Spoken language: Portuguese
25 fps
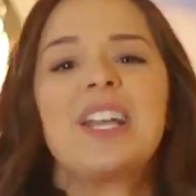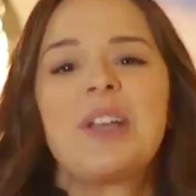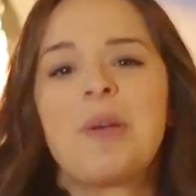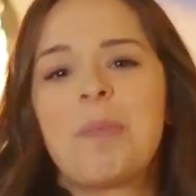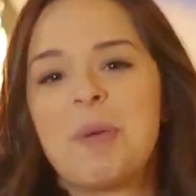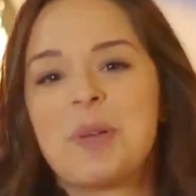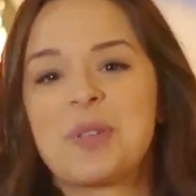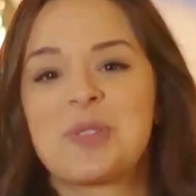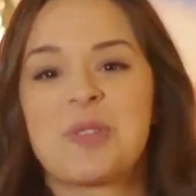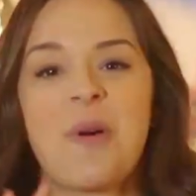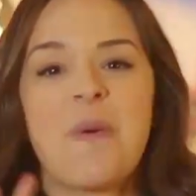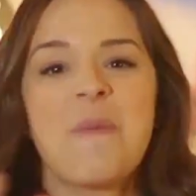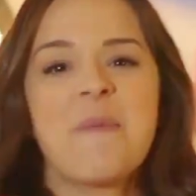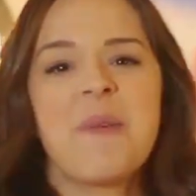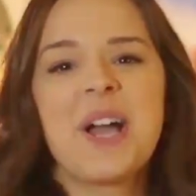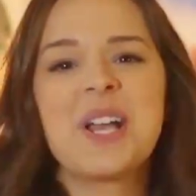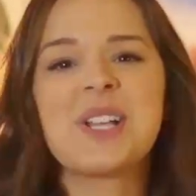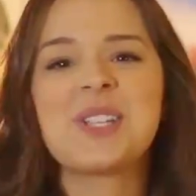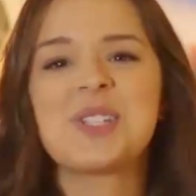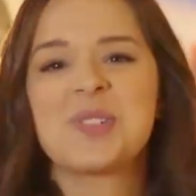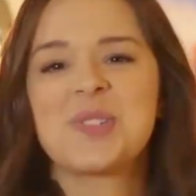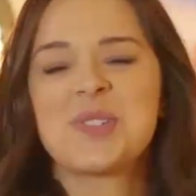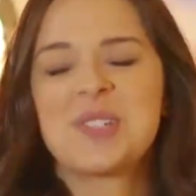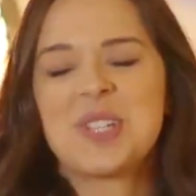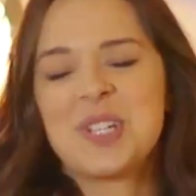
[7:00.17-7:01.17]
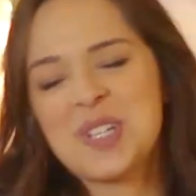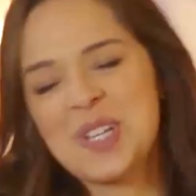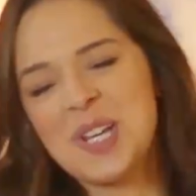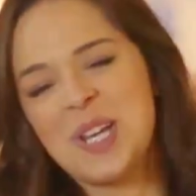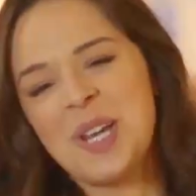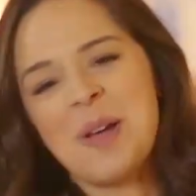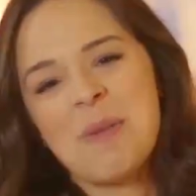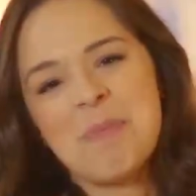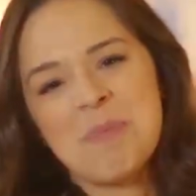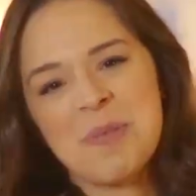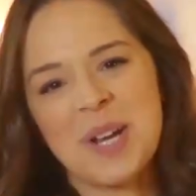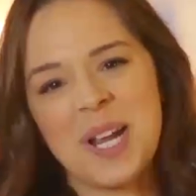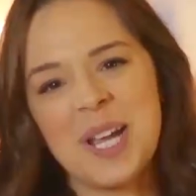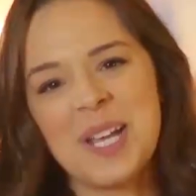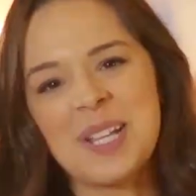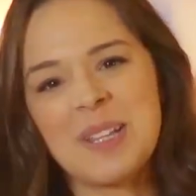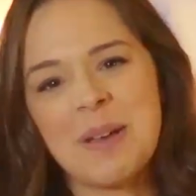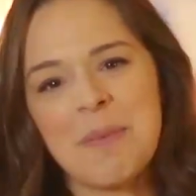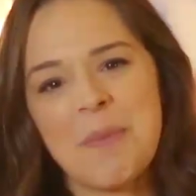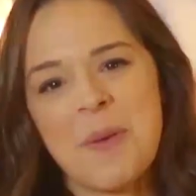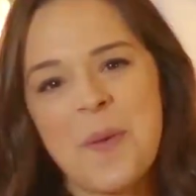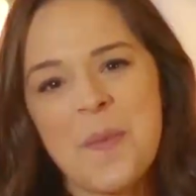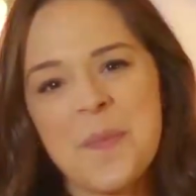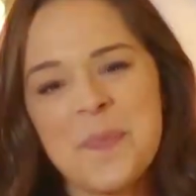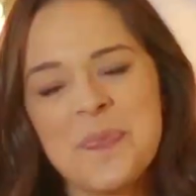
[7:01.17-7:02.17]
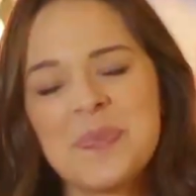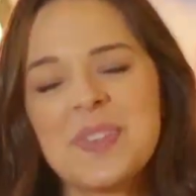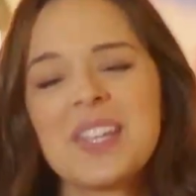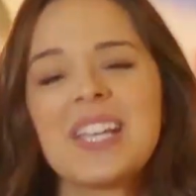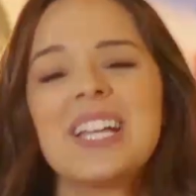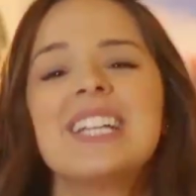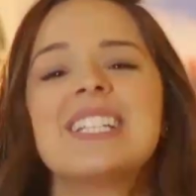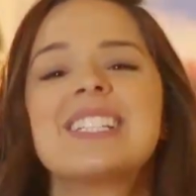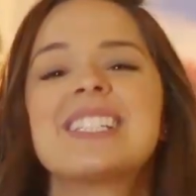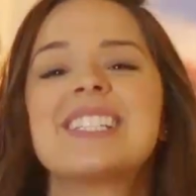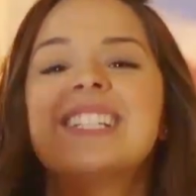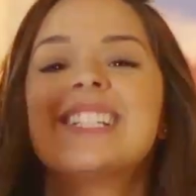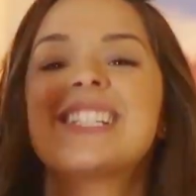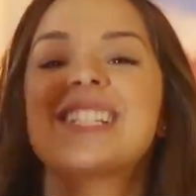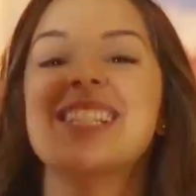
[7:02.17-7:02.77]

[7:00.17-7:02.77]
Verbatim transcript: que o pessoal mais usa de linho por aí, tá bom? Se